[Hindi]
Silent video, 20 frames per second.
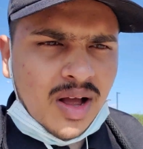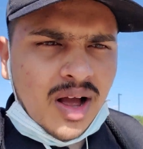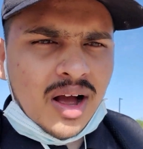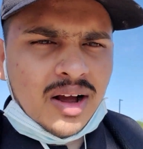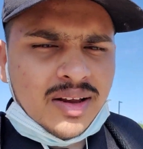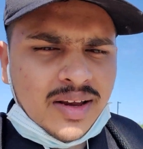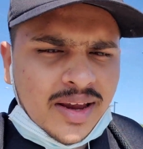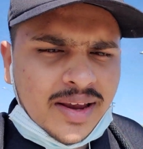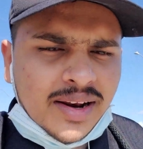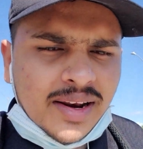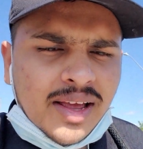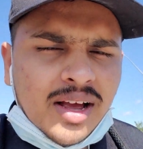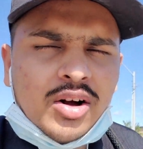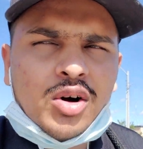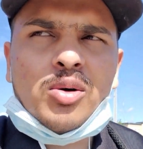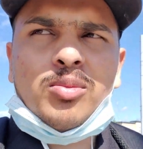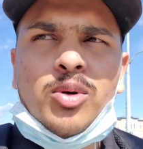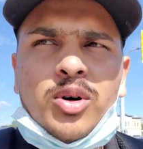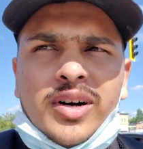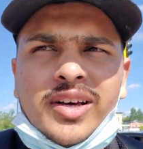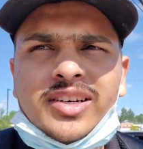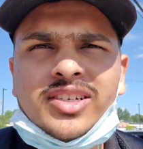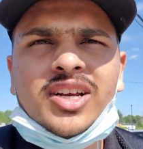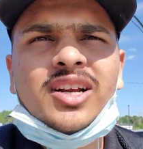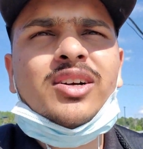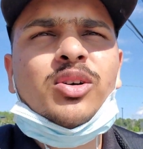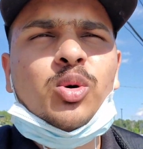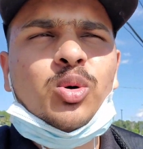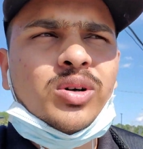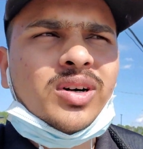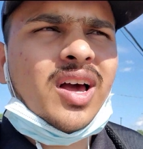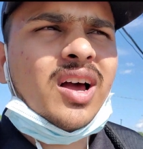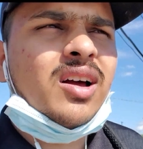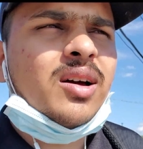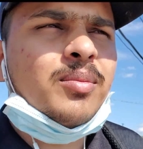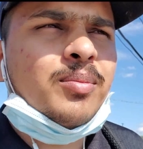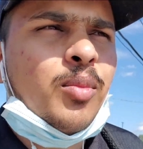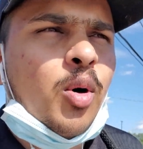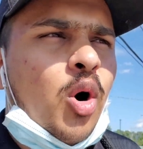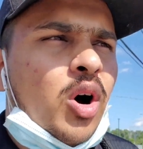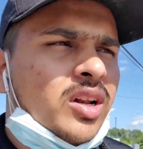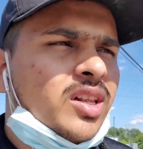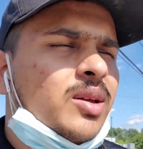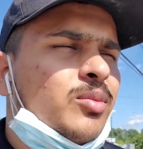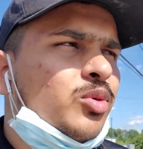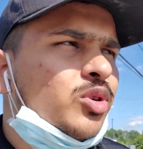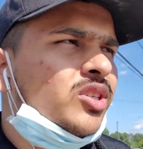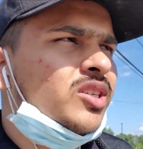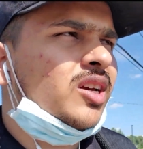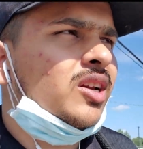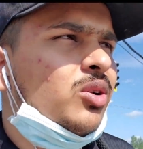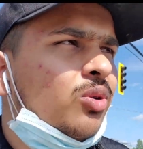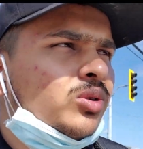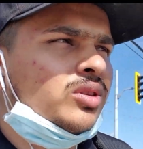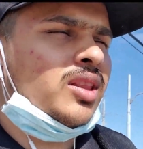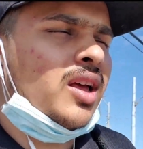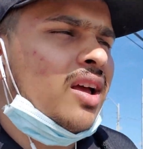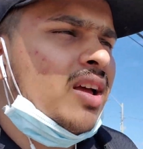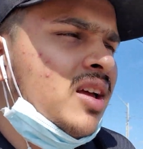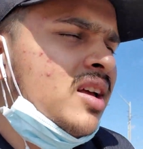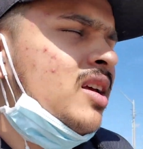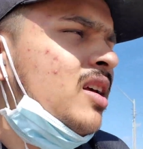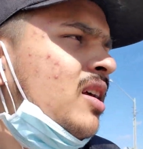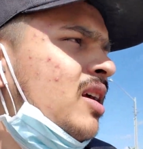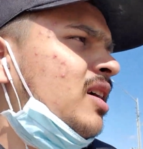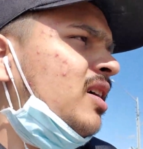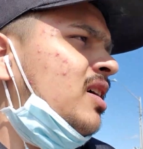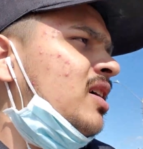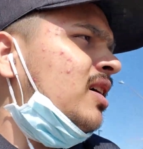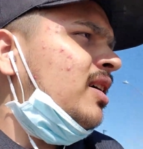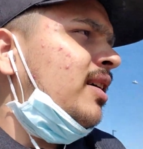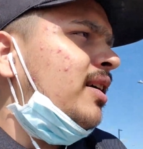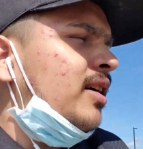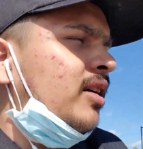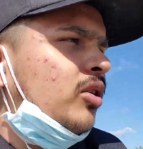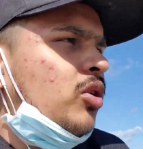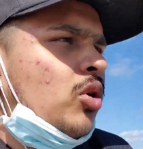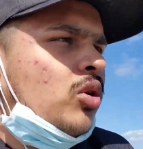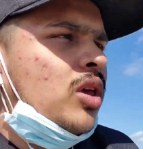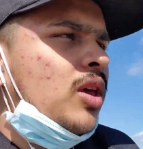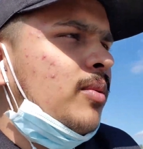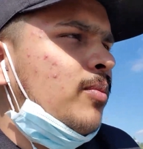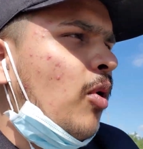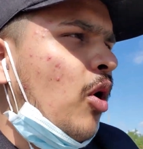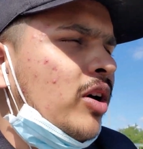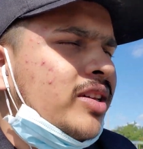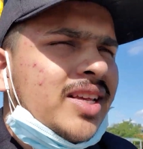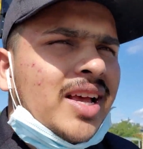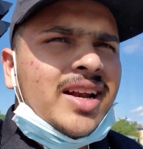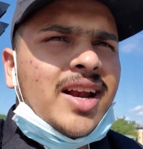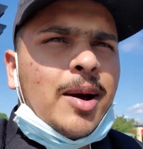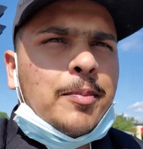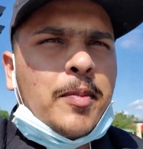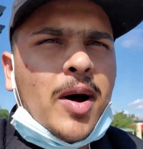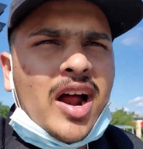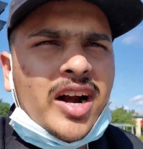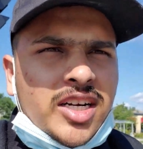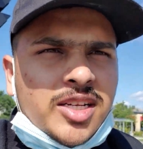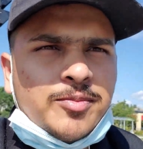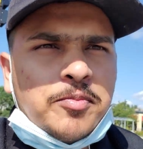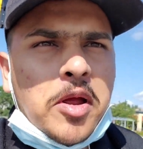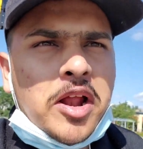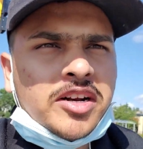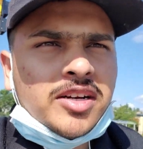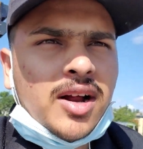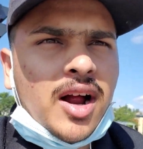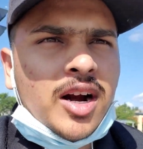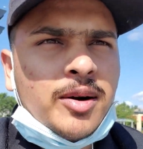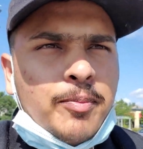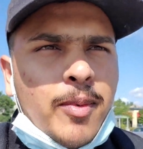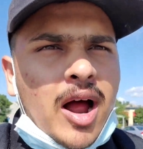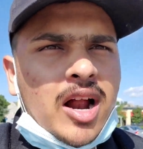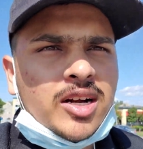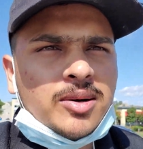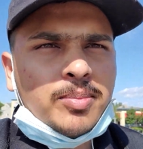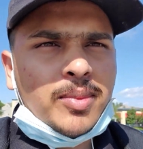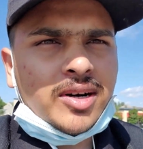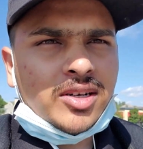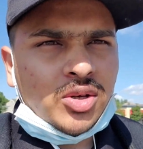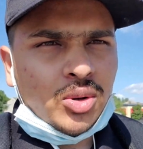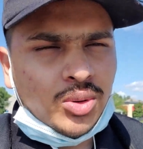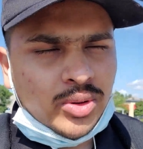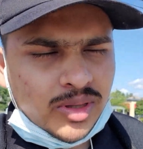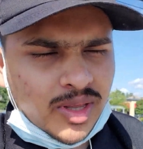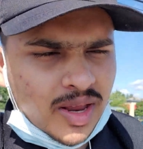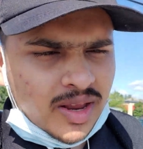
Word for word: अकेले अकोमोडेशन ढूंढना बहुत ही मुश्किल होता है क्योंकि बहुत सारे अपार्टमेंट अपार्टमेंट्स होते